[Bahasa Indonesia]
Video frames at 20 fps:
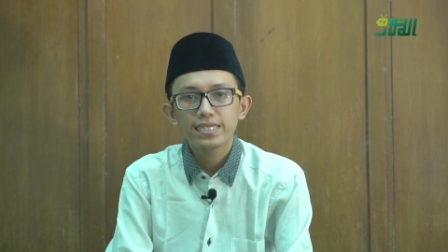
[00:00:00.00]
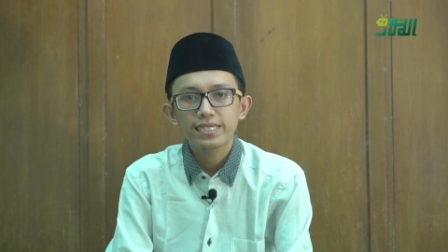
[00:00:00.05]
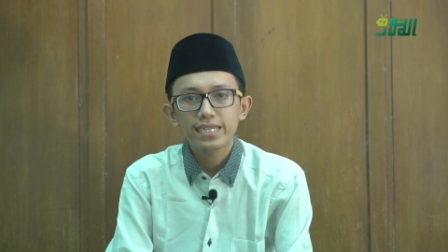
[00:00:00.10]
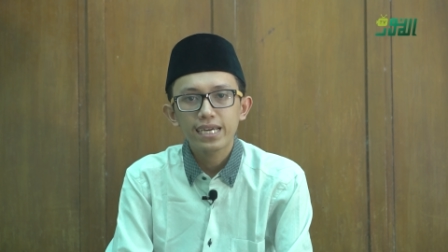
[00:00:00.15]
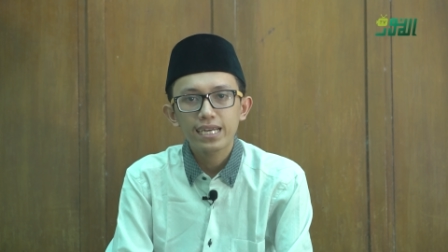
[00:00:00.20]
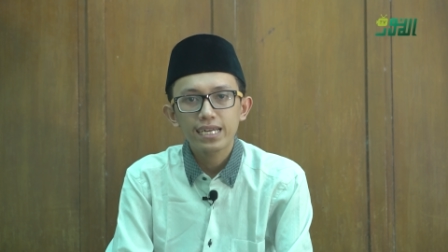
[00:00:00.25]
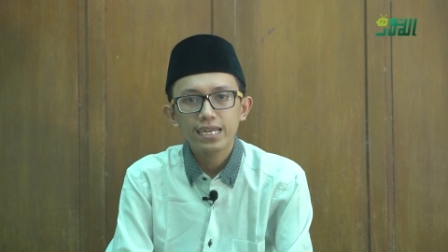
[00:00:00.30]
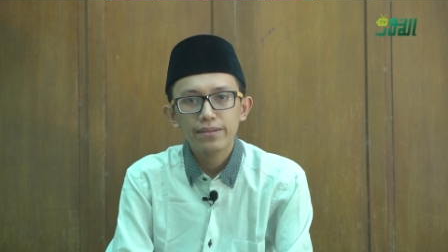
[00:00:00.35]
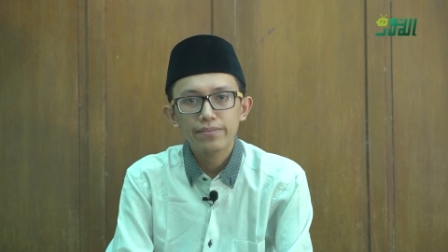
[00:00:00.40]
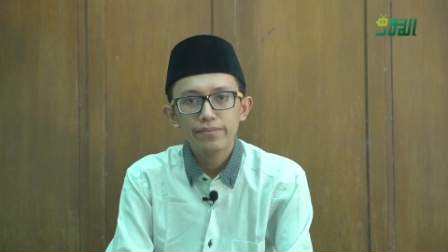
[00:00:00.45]

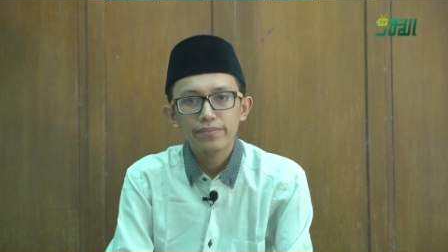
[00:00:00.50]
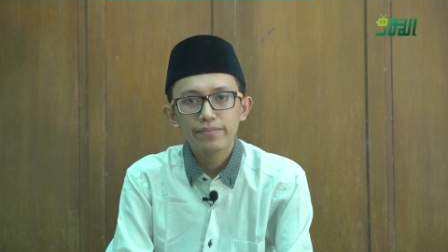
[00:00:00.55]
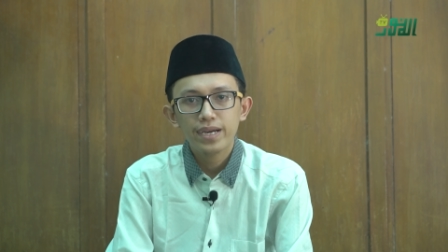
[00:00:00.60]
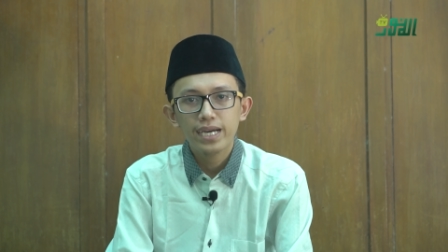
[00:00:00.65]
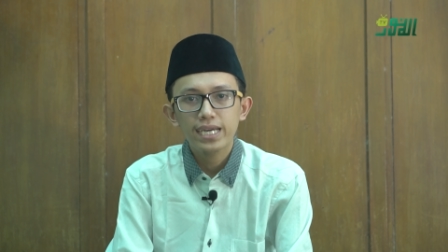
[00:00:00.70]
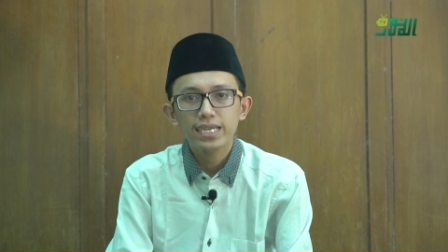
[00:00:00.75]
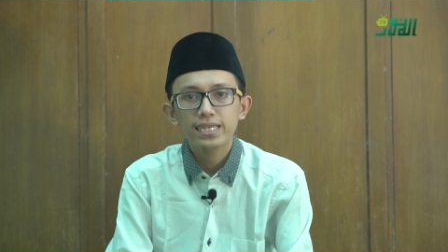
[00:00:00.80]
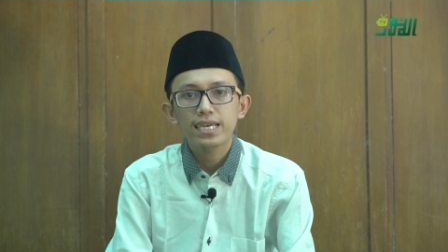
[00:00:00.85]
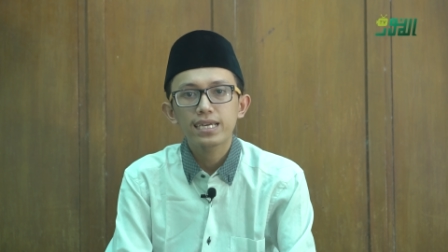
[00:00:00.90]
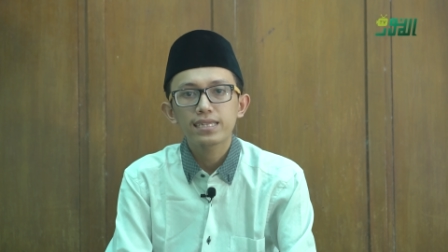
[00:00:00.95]
dalam
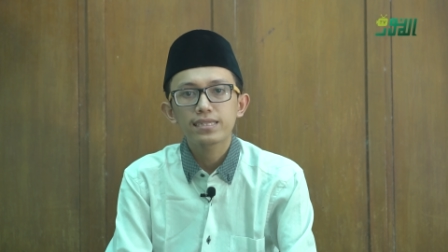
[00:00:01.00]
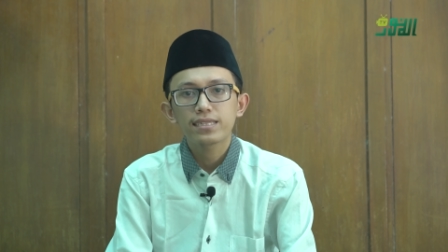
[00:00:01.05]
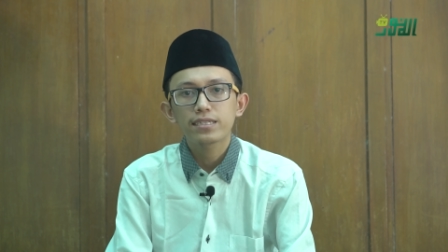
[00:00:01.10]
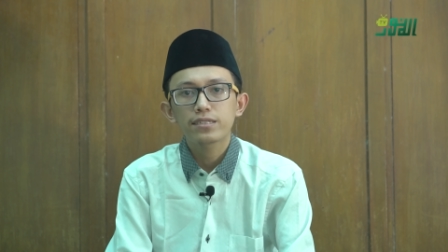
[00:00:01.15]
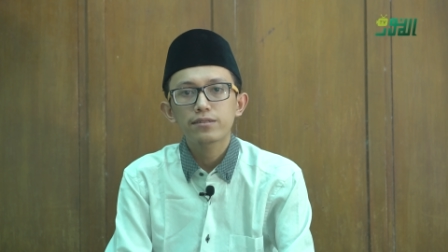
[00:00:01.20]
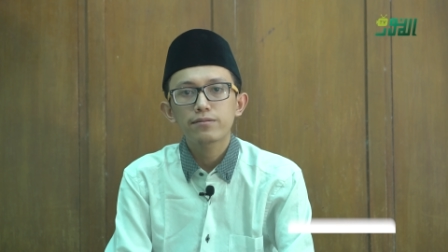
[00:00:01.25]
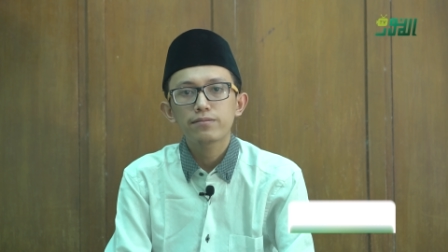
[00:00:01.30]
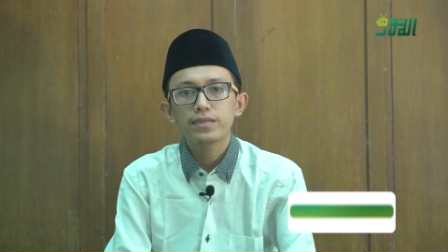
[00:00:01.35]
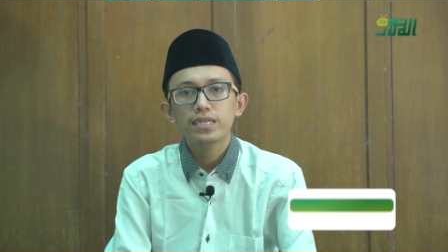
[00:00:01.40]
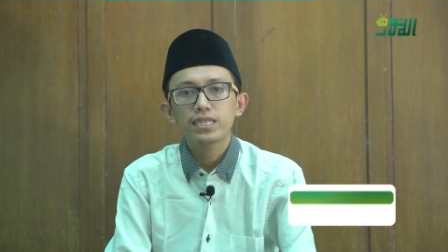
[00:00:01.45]
kaidah
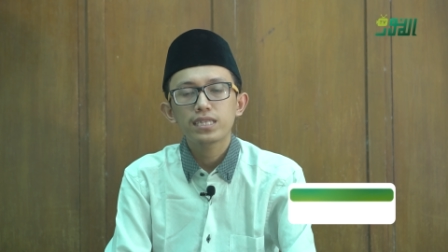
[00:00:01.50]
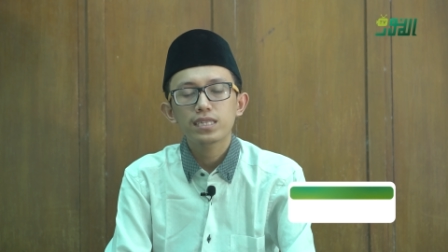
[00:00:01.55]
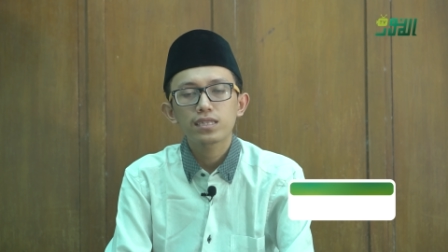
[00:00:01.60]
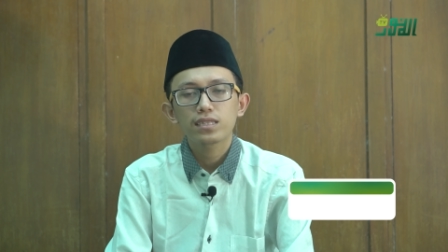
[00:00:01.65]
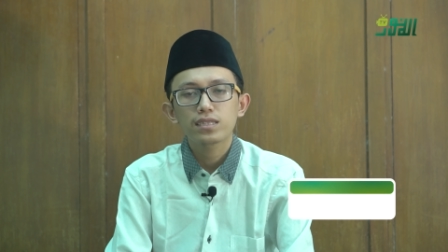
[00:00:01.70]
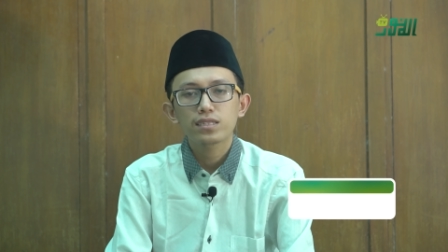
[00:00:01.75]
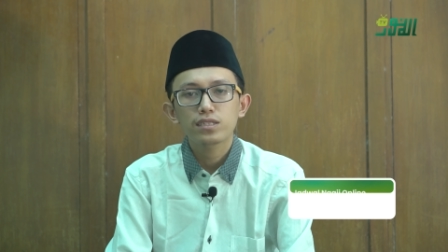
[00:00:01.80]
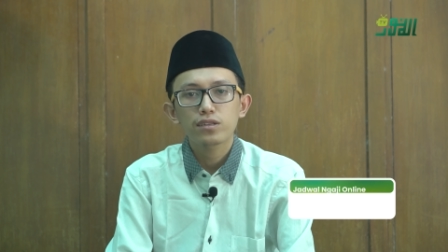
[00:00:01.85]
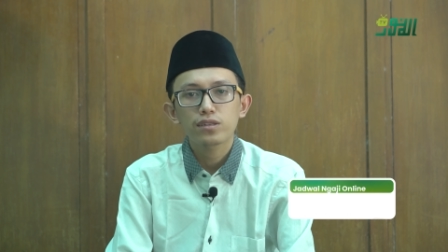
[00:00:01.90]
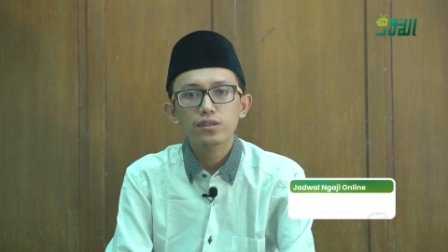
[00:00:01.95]
tajwid
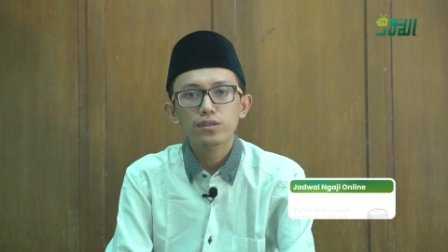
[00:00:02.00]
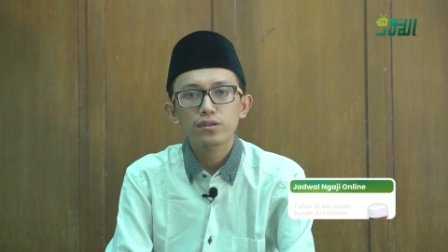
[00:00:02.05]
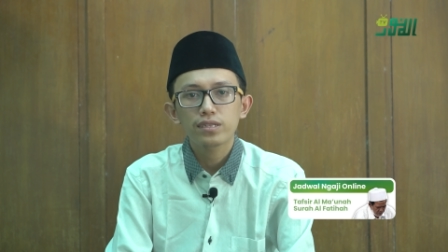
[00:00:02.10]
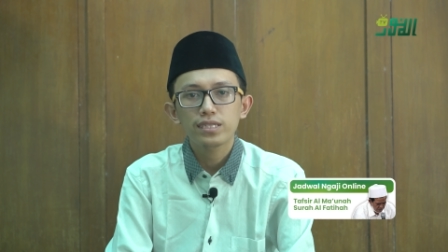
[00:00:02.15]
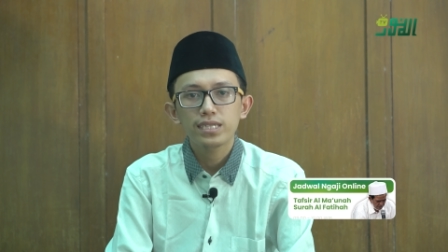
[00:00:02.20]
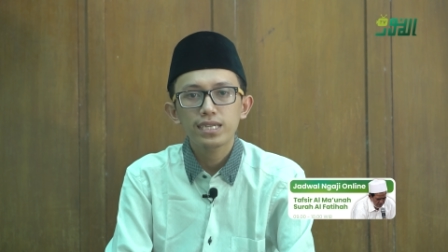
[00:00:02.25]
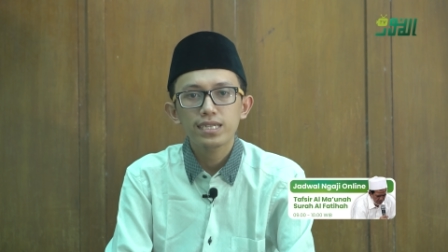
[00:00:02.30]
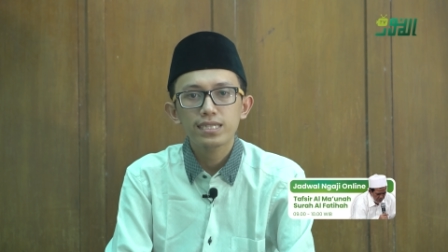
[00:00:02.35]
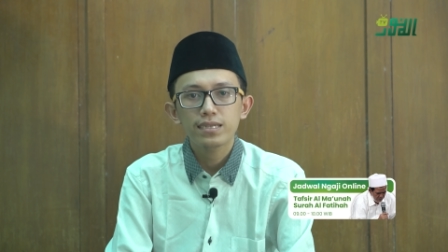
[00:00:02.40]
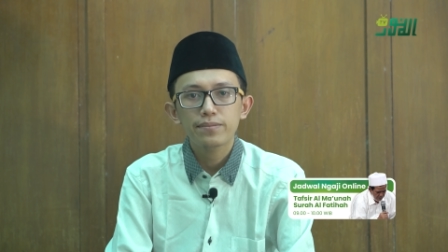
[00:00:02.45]

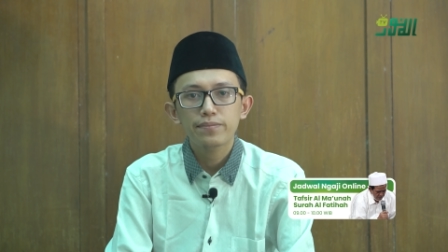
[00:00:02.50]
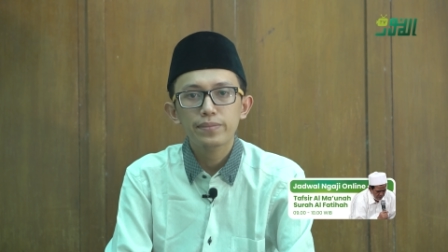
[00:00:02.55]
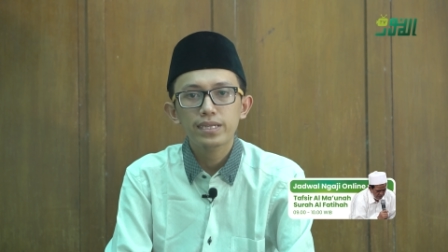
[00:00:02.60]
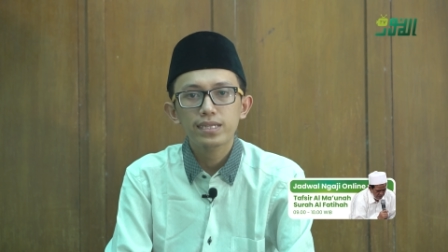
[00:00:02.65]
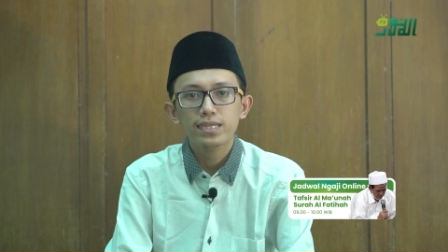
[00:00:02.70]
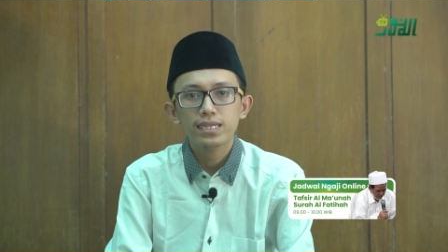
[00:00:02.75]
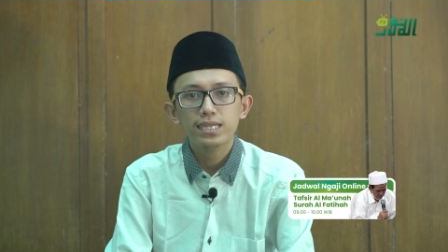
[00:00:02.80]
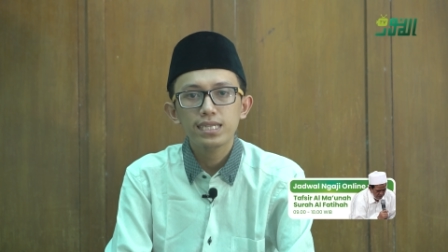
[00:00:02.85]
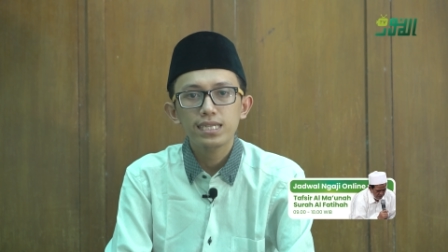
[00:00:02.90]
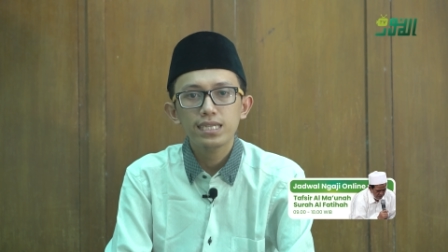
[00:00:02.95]
contohnya
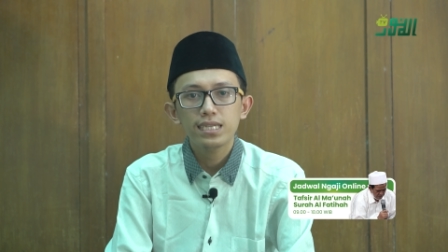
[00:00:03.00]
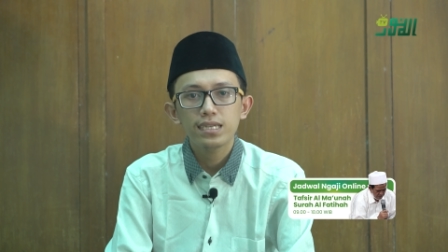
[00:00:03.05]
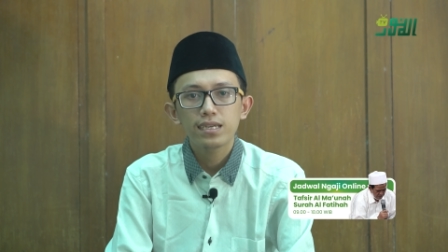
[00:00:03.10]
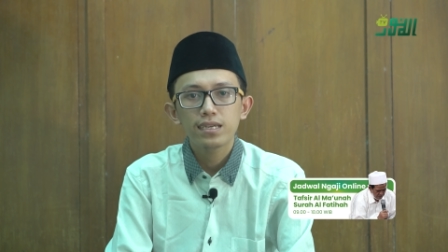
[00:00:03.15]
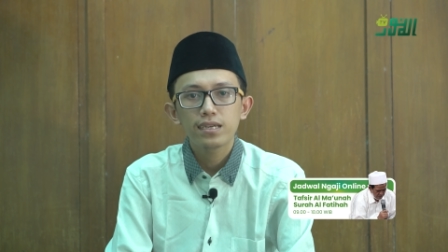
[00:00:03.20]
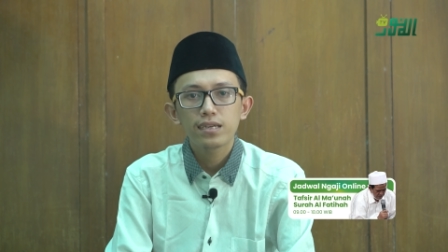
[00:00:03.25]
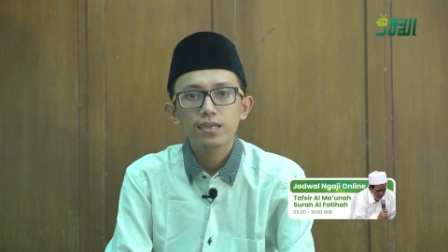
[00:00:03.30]
seperti